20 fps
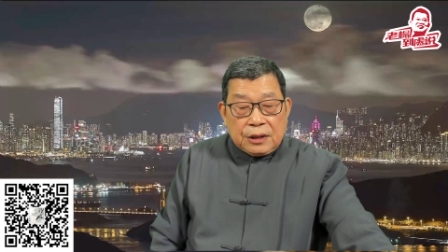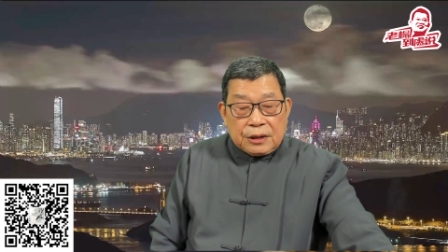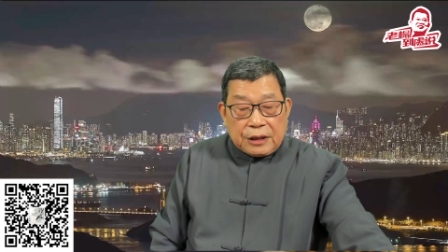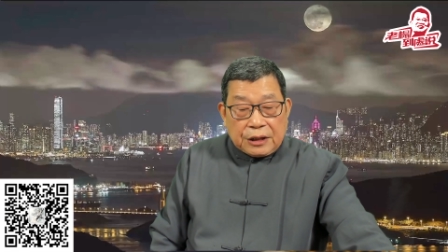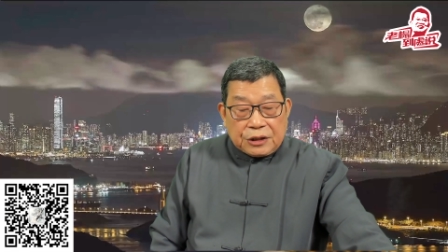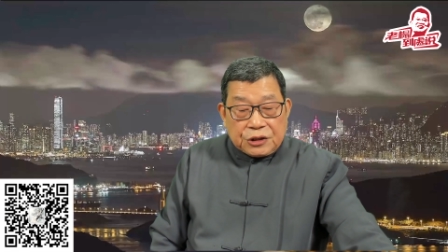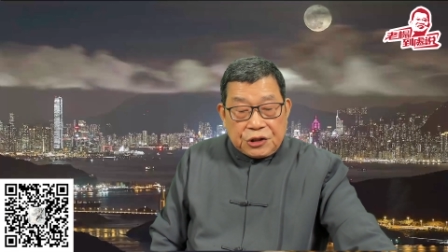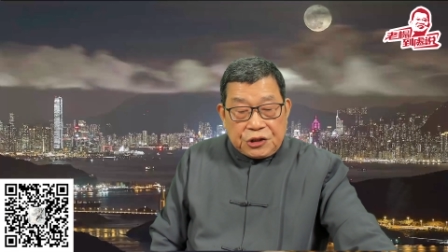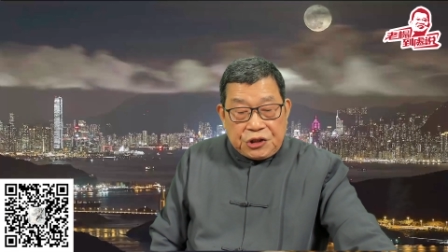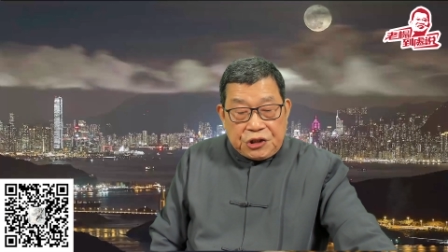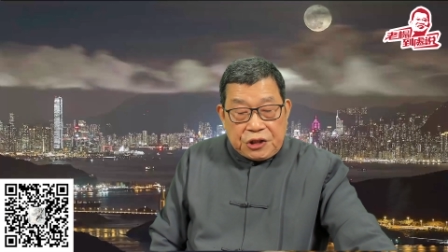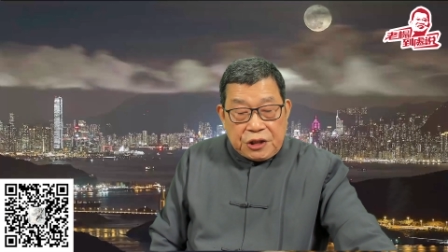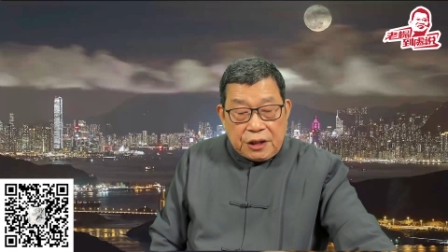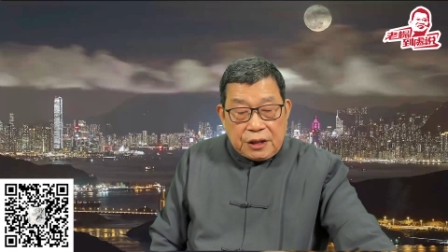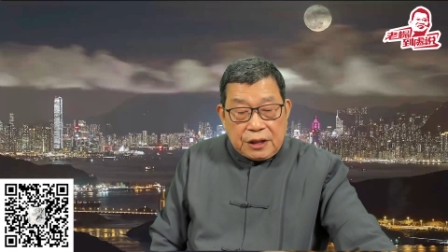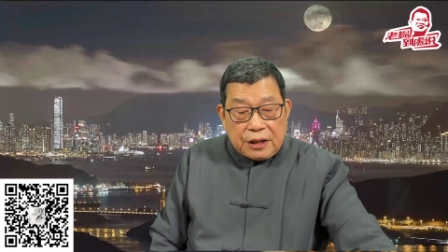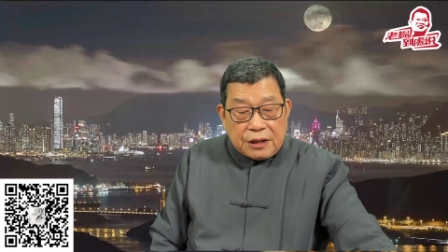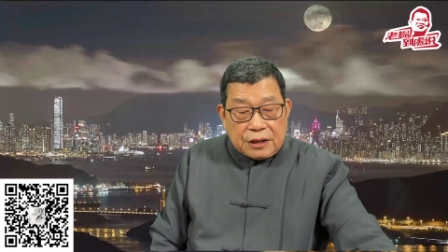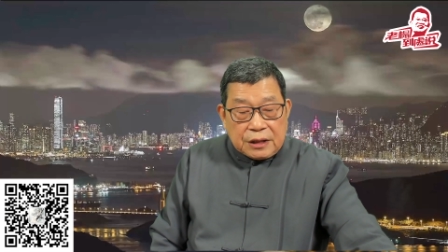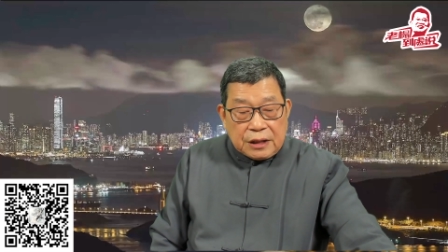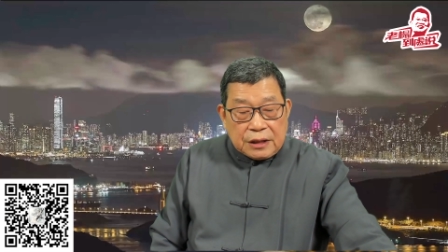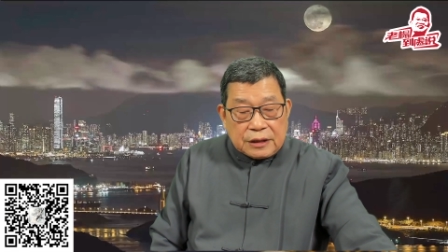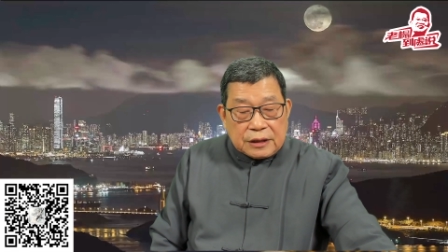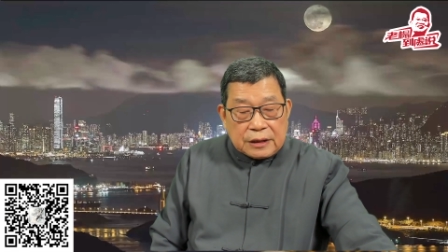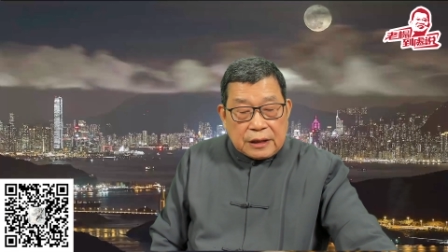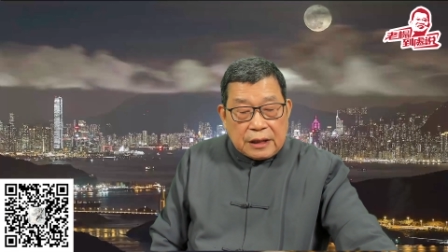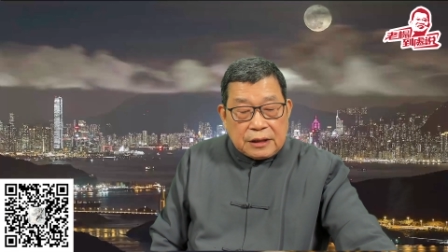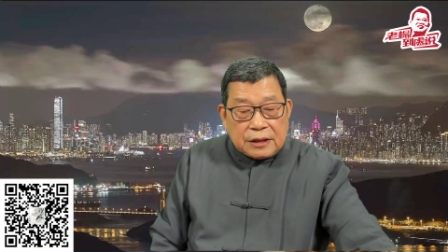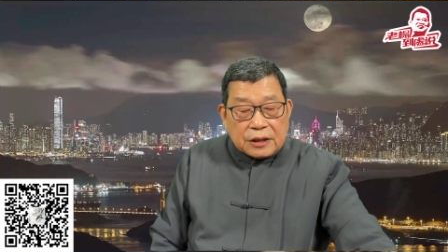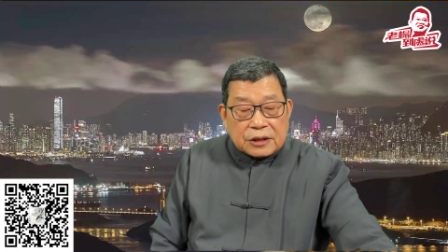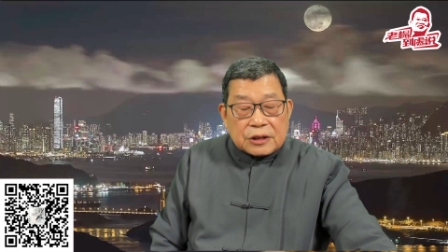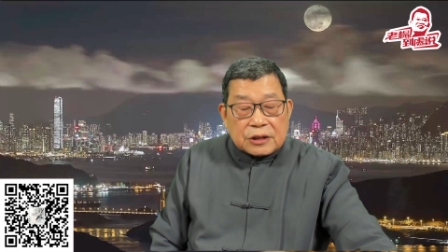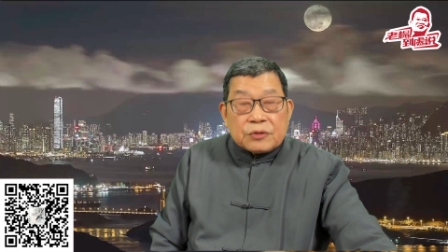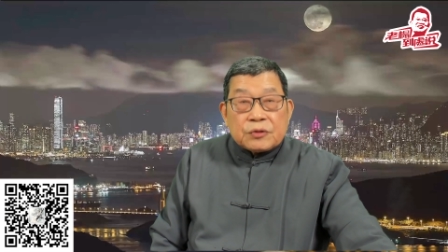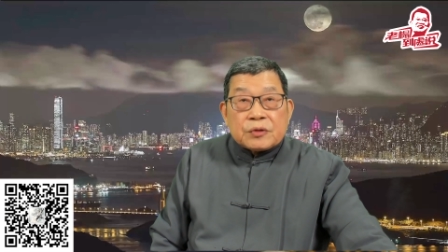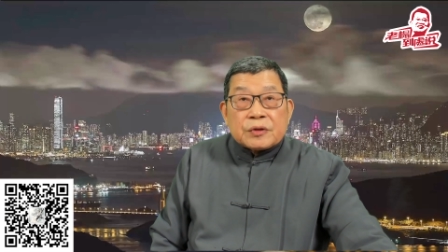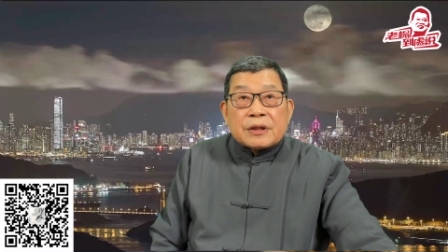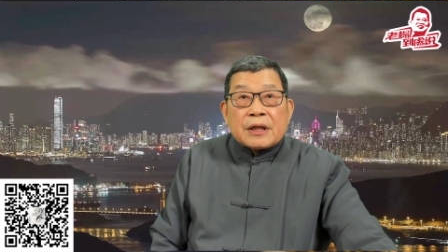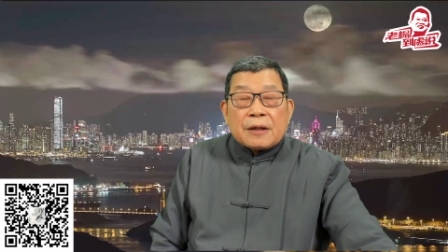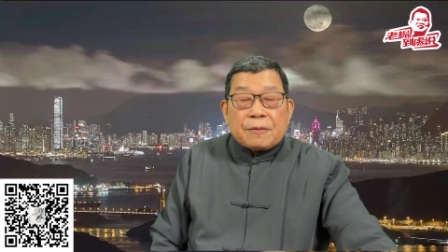但是，清零政策在一定
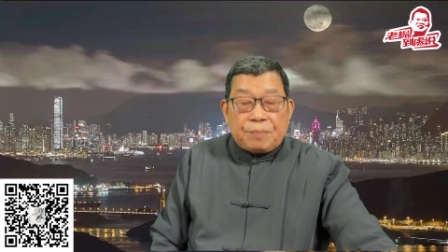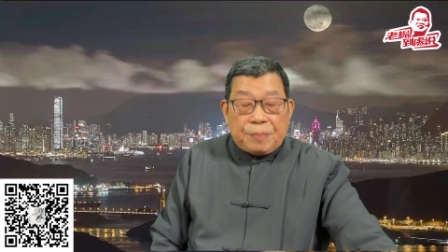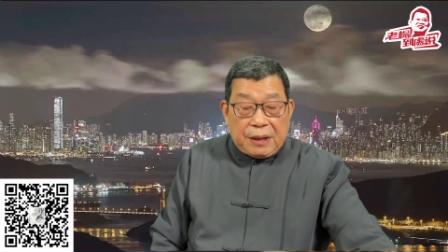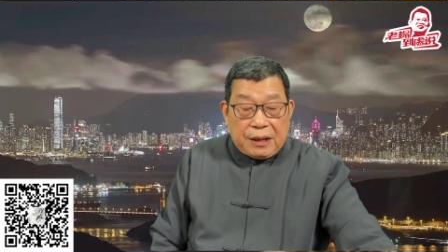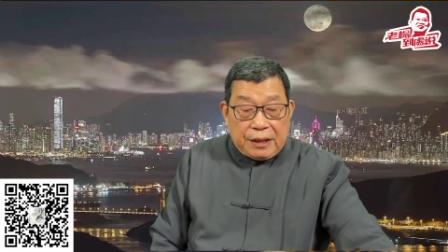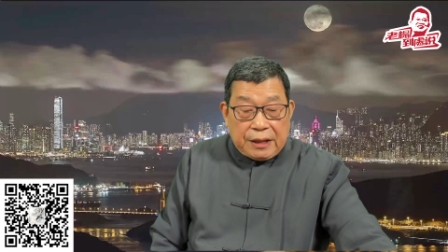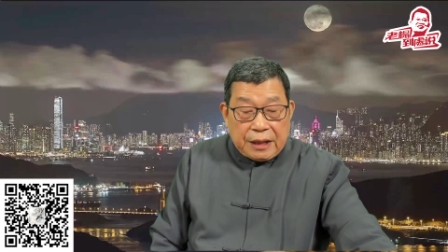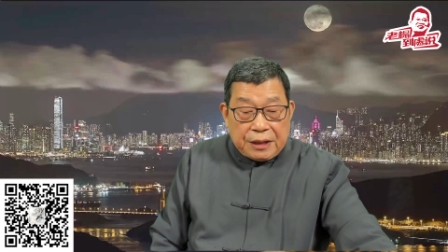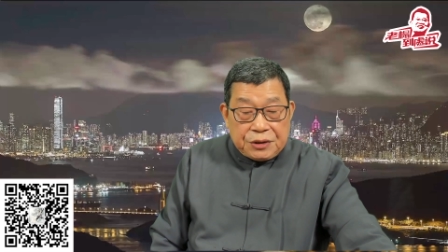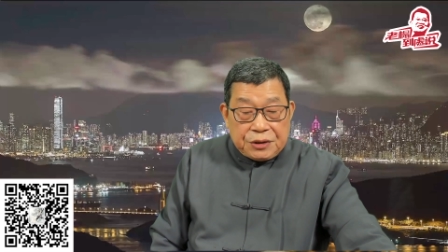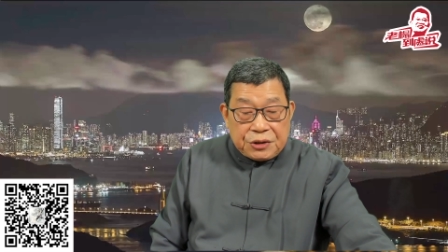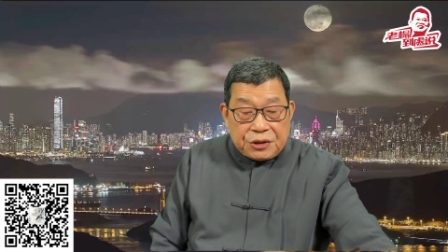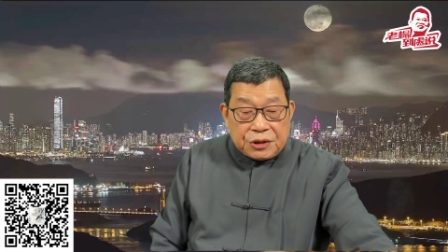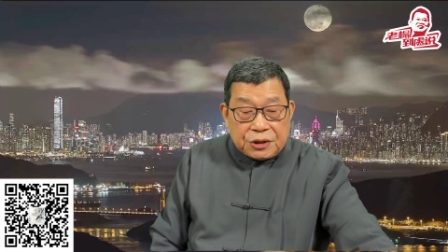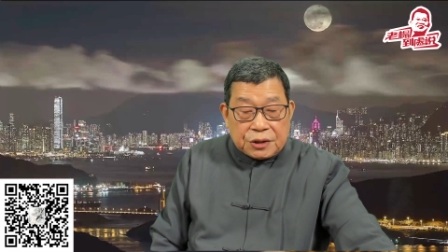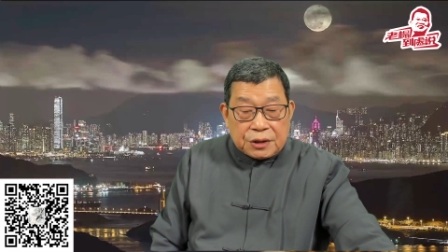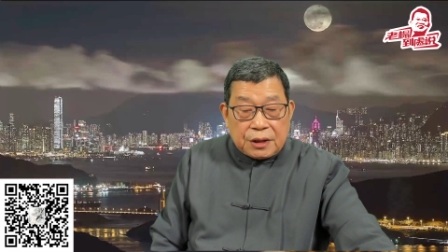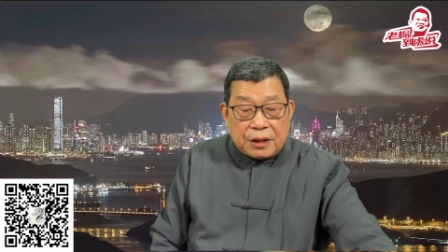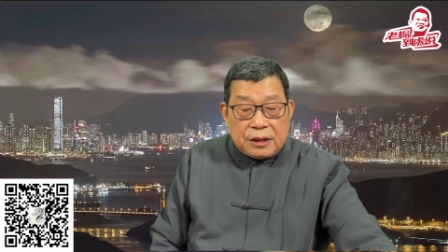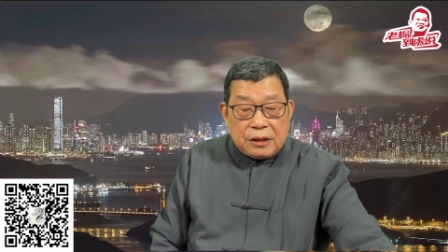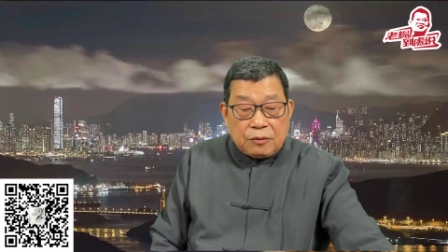程度上被延迟了，